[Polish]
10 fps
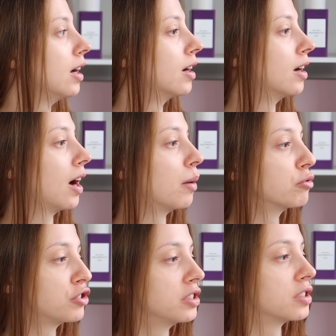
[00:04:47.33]
E, a
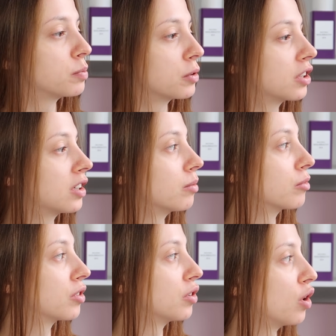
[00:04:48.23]
później się
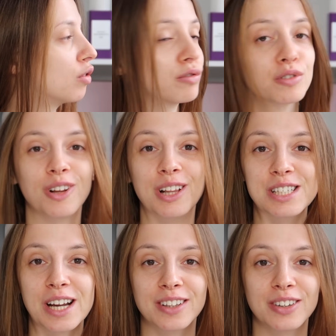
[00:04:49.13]
spotykam znowu z
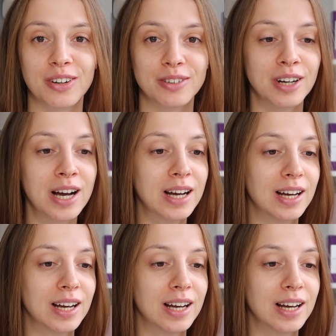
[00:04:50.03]
koleżanką,